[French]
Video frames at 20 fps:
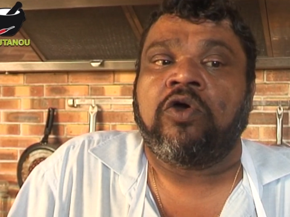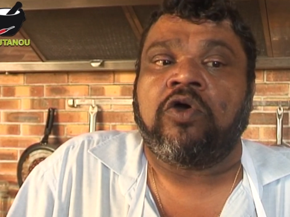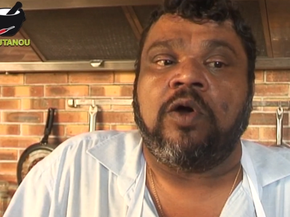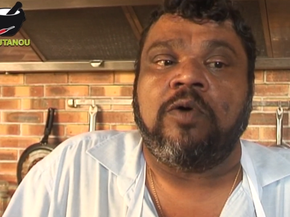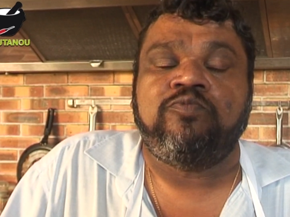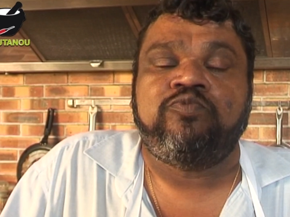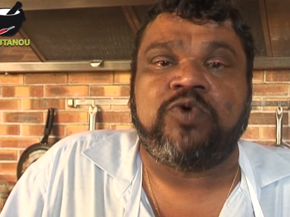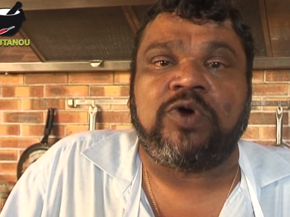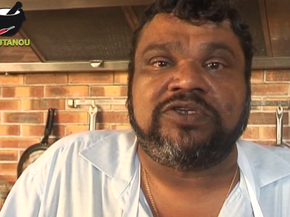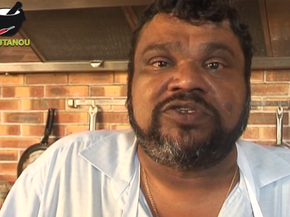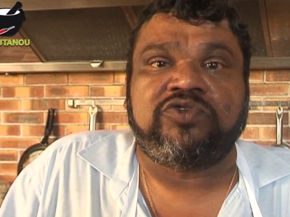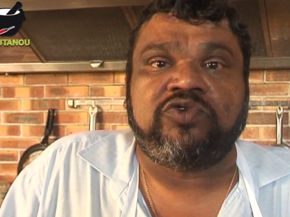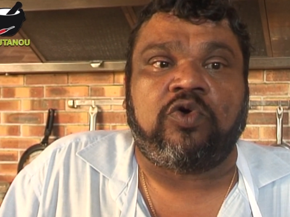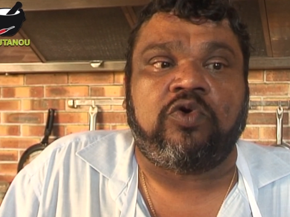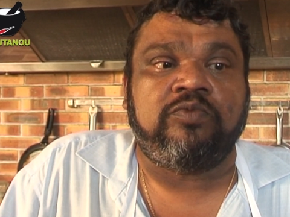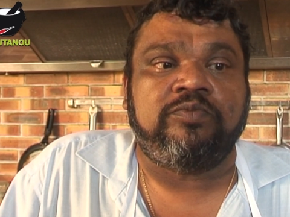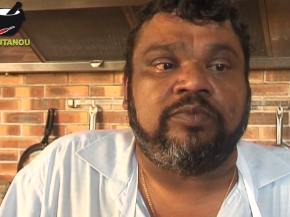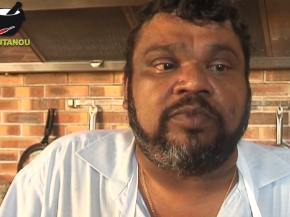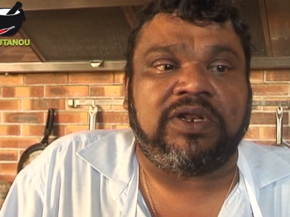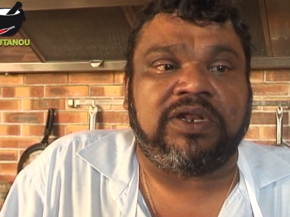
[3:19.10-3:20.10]
Comme
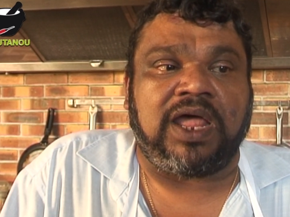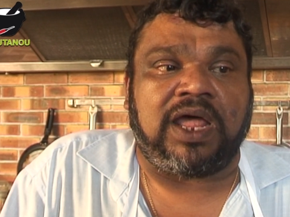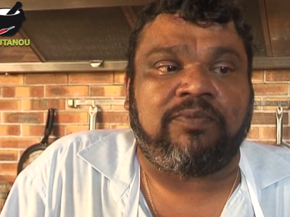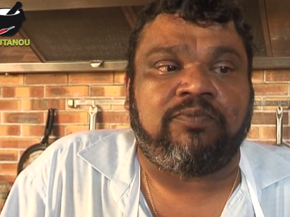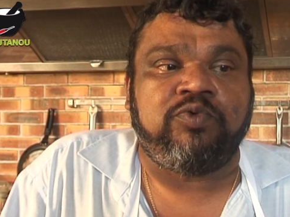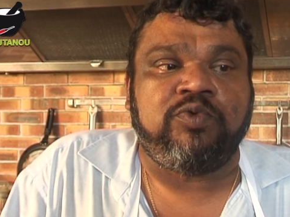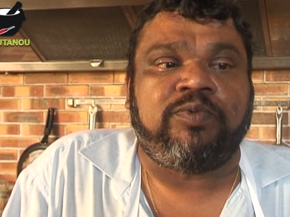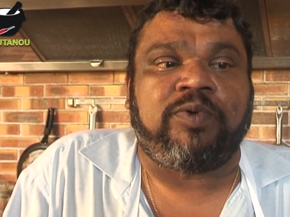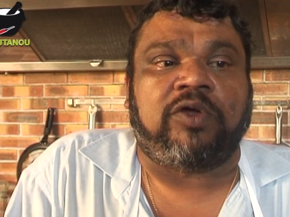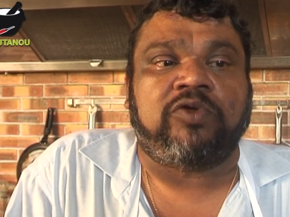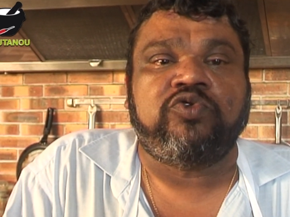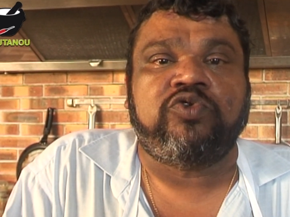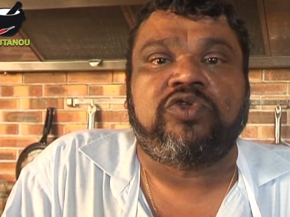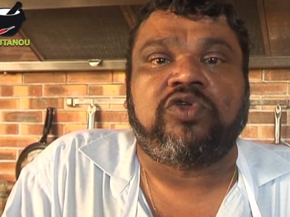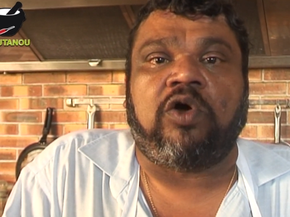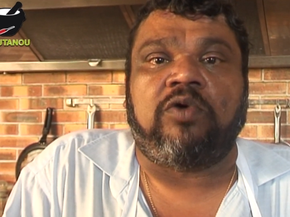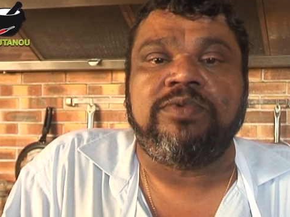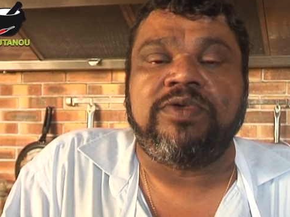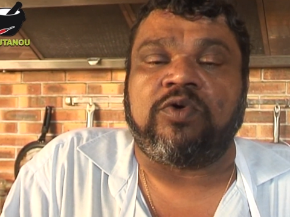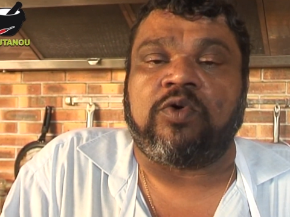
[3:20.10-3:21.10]
poisson, la plupart du
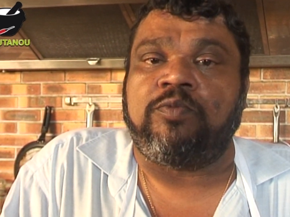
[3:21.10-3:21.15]
temps, on,